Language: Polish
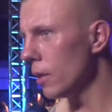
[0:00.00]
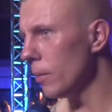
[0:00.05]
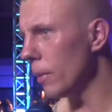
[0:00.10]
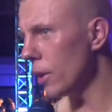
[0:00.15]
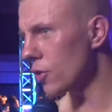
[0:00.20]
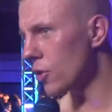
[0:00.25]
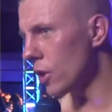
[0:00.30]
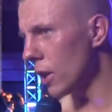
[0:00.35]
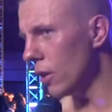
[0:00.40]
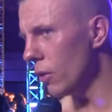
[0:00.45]

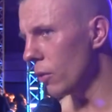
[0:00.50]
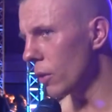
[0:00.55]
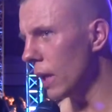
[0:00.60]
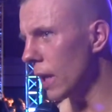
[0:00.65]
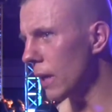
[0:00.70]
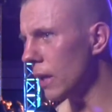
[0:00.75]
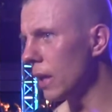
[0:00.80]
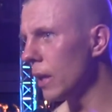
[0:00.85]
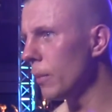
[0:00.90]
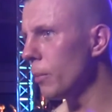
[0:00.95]
Ma szczelną
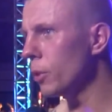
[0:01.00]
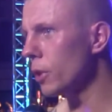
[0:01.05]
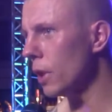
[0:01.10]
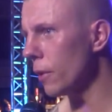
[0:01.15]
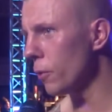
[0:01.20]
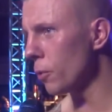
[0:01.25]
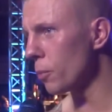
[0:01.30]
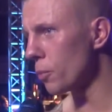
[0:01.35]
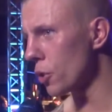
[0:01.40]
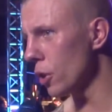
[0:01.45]
gardę,
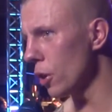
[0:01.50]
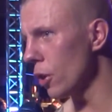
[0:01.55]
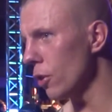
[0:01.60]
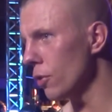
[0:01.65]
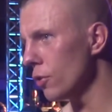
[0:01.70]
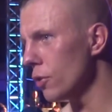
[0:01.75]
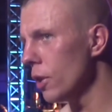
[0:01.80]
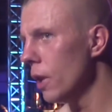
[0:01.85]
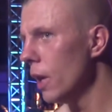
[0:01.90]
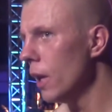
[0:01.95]
potrafi
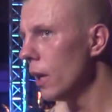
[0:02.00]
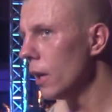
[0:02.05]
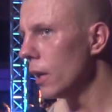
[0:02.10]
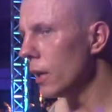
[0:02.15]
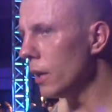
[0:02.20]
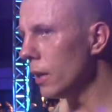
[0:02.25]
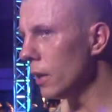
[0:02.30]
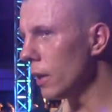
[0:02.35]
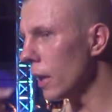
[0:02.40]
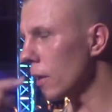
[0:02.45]
przyjąć
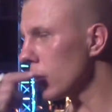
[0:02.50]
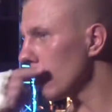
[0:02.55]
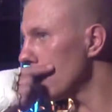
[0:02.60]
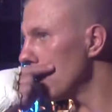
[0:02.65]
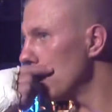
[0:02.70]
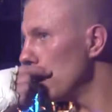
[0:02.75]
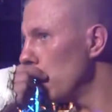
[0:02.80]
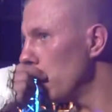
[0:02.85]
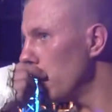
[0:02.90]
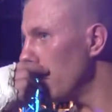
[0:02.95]
i jak to
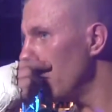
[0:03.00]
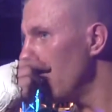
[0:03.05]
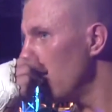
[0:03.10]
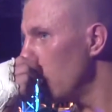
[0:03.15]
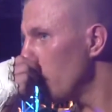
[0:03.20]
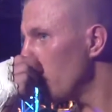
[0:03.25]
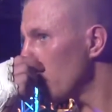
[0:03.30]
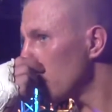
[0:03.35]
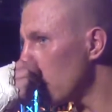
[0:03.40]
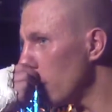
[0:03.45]
się mówi,
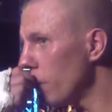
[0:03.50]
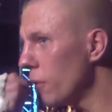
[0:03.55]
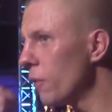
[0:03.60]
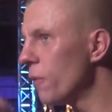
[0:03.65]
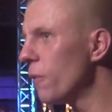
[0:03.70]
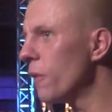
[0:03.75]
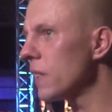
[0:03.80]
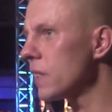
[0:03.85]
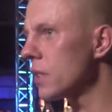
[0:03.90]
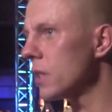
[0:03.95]
potrafi
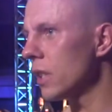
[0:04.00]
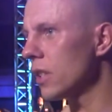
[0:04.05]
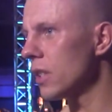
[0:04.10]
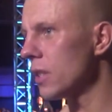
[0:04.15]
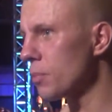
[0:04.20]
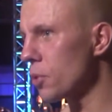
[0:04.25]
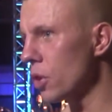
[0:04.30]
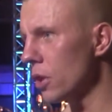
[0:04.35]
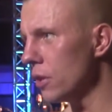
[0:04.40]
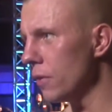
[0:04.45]
wyssać
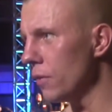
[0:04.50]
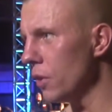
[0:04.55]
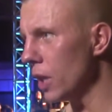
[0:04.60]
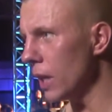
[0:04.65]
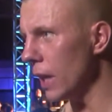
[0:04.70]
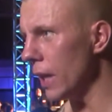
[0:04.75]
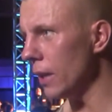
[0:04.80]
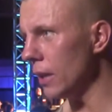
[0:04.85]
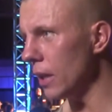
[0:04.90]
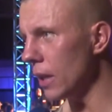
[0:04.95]
z
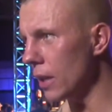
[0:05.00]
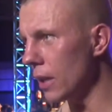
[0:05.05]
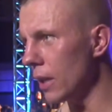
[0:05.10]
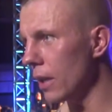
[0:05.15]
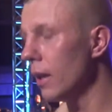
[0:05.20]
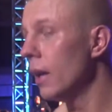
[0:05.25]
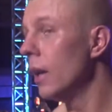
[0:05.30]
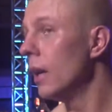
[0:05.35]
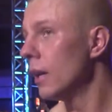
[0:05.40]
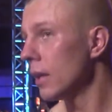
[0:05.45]
przeciwnika
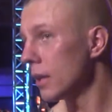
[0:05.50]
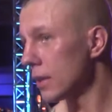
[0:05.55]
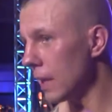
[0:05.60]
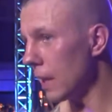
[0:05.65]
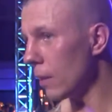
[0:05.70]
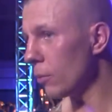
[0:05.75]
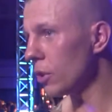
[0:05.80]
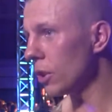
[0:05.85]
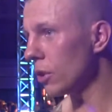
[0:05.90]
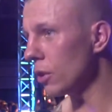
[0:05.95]
energię.
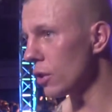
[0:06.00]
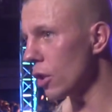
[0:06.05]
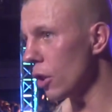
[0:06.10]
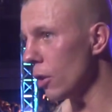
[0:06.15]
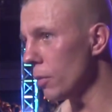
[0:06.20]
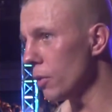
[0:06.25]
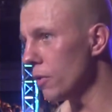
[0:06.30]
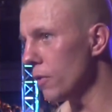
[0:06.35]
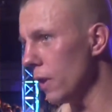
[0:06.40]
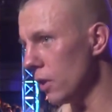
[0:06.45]
Starał się to
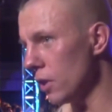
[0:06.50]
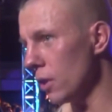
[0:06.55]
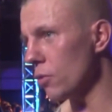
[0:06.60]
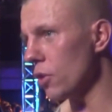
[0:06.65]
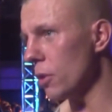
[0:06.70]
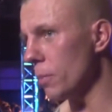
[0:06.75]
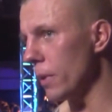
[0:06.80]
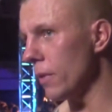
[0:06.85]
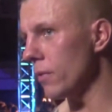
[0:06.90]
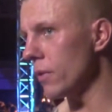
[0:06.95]
zrobić, wiedział,
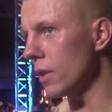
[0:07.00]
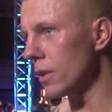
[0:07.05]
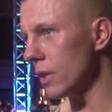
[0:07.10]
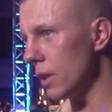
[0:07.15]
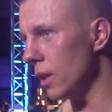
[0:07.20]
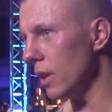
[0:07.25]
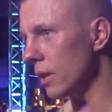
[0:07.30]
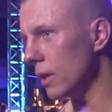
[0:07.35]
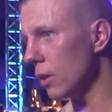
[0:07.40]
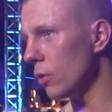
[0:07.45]
że pewnie
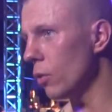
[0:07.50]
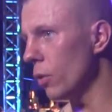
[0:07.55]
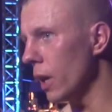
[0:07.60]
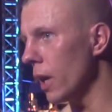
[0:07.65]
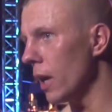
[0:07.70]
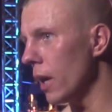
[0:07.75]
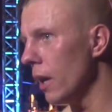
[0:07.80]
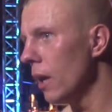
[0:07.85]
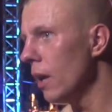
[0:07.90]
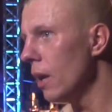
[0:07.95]

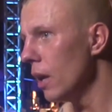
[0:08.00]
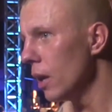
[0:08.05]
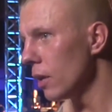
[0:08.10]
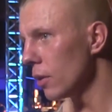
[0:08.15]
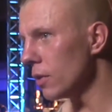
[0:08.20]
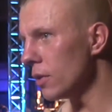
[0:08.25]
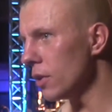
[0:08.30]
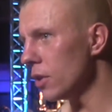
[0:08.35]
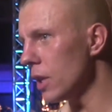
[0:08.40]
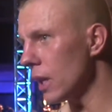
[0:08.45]
zaatakuje
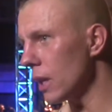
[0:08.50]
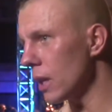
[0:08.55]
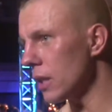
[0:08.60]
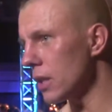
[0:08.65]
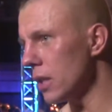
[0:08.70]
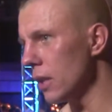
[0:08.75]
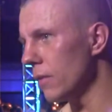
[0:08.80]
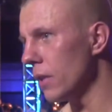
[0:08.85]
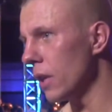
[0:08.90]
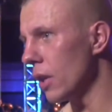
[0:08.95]
dosyć
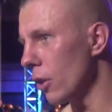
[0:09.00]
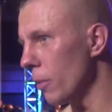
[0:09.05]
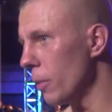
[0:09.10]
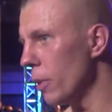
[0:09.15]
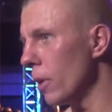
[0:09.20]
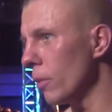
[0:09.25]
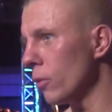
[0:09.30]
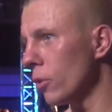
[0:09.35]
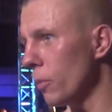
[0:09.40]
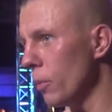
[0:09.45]
agresywnie.
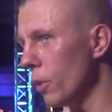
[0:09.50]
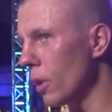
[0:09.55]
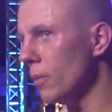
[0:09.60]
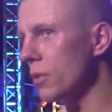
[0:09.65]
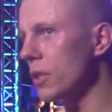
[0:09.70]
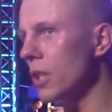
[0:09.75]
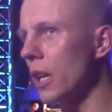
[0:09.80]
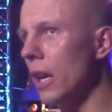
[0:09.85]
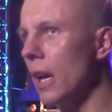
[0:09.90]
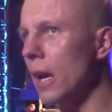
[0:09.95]
Robiłem to,
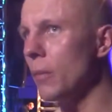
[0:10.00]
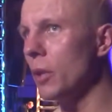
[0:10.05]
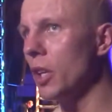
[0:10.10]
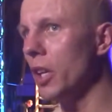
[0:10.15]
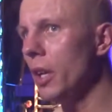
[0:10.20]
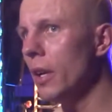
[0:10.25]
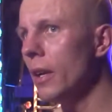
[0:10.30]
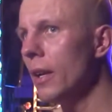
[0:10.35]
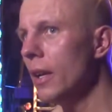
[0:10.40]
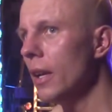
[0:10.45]
biłem
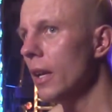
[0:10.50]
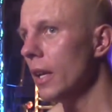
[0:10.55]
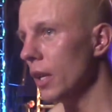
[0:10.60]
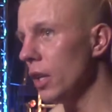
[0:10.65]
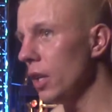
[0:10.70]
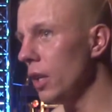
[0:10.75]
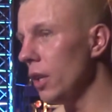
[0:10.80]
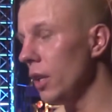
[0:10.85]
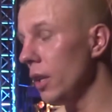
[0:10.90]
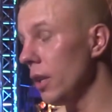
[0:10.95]
seriami
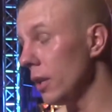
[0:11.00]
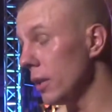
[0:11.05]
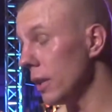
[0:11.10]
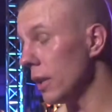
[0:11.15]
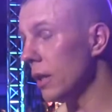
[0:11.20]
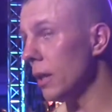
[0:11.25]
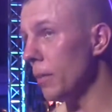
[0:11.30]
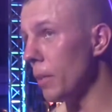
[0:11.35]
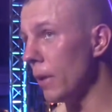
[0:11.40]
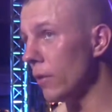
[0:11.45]
i
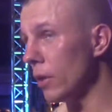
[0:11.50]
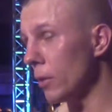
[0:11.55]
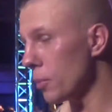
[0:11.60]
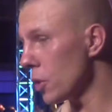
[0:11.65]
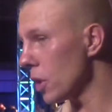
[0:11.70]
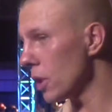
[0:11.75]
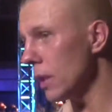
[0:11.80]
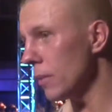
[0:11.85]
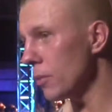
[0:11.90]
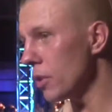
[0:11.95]
tak naprawdę
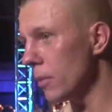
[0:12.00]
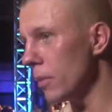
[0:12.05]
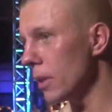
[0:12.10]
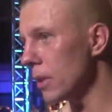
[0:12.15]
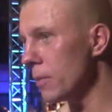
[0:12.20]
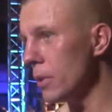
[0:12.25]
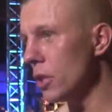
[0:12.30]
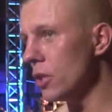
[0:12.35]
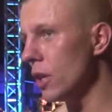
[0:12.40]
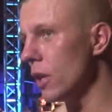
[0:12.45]
przyznam się
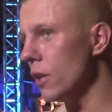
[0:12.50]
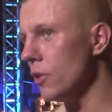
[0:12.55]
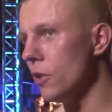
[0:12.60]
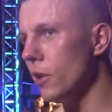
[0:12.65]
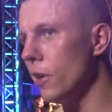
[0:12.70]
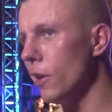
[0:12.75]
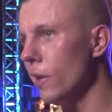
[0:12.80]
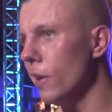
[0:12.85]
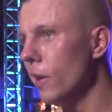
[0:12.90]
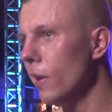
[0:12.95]
bez bicia,
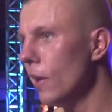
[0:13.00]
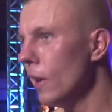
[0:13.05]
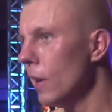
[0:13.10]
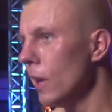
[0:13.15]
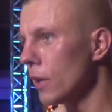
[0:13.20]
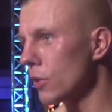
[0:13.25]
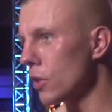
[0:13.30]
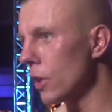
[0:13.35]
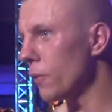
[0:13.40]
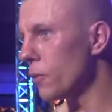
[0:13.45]
że,
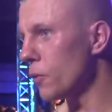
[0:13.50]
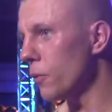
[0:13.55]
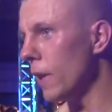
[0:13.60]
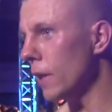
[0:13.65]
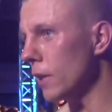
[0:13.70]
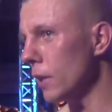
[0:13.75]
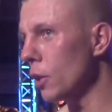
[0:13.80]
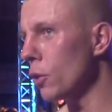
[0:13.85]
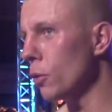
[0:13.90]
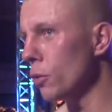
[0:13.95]
że w
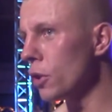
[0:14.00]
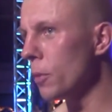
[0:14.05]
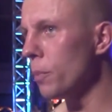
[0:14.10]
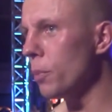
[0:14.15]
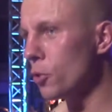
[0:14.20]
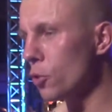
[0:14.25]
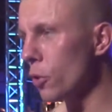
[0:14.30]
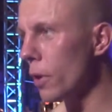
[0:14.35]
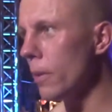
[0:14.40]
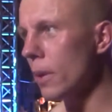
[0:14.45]
czwartej rundzie
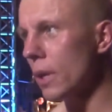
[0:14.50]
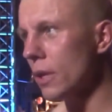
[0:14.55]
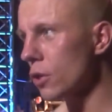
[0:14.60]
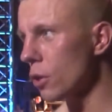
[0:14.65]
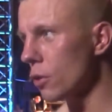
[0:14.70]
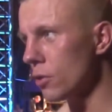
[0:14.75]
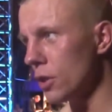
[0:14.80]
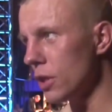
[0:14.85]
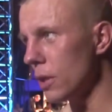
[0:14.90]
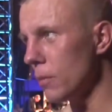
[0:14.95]
poczułem, jak
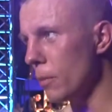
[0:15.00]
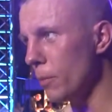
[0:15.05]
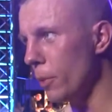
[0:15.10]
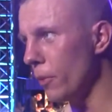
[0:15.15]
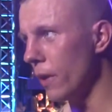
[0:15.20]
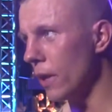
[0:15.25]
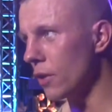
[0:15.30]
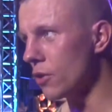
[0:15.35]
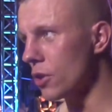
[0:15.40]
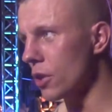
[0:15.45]
schodzi ze mnie
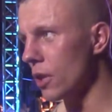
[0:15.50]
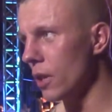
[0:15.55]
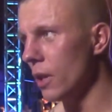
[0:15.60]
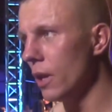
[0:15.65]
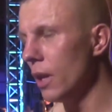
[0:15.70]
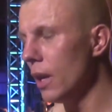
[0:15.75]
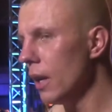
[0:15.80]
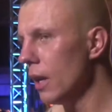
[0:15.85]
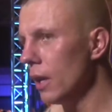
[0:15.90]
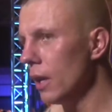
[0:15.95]
powietrze.
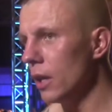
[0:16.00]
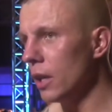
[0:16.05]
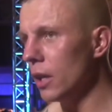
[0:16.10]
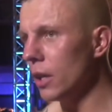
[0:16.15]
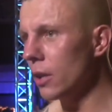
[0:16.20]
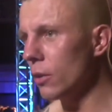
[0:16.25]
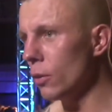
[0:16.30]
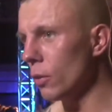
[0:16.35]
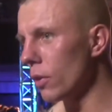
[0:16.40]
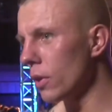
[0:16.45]

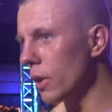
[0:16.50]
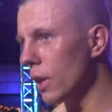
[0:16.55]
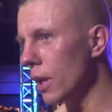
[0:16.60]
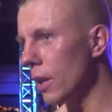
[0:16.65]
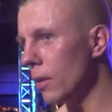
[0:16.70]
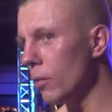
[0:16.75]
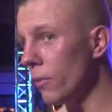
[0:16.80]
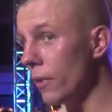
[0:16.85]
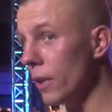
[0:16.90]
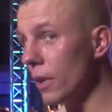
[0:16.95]
I
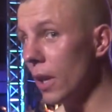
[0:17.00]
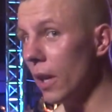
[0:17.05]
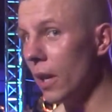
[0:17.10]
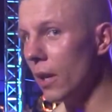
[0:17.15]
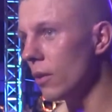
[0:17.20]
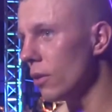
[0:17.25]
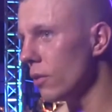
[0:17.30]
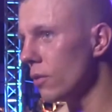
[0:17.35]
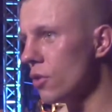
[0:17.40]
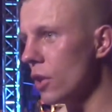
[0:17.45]
kurde, mówię, nie,
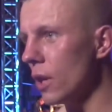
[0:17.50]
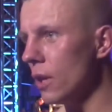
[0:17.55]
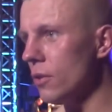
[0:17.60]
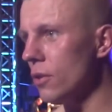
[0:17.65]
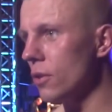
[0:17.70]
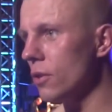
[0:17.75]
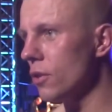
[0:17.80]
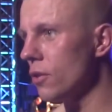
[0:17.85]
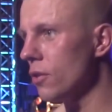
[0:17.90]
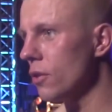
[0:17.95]
no trzeba
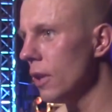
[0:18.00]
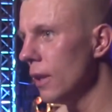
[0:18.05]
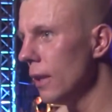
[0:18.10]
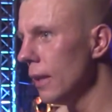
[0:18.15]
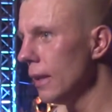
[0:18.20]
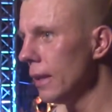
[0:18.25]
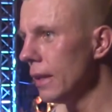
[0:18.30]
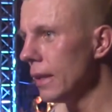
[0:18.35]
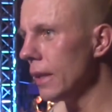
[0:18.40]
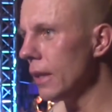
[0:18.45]
coś,
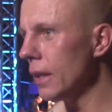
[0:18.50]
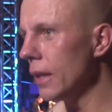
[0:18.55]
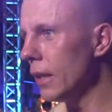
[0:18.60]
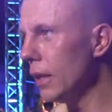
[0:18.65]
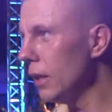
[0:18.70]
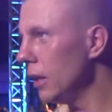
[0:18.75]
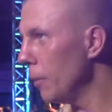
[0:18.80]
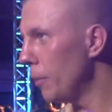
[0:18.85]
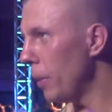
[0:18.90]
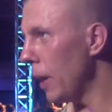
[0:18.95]
e,
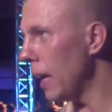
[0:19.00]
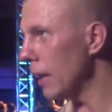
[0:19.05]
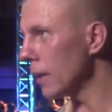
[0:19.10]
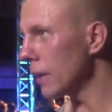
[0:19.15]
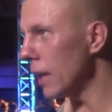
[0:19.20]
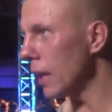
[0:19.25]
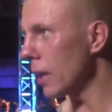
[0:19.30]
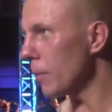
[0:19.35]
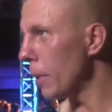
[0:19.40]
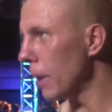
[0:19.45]
inny plan,
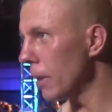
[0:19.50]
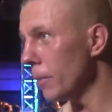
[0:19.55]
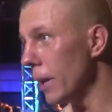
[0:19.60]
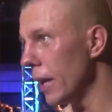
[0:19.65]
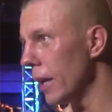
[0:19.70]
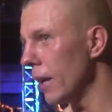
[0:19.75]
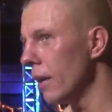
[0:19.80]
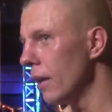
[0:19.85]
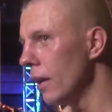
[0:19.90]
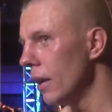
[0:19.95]
tak? Plan
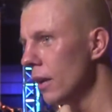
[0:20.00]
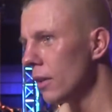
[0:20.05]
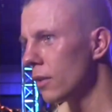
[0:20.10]
B.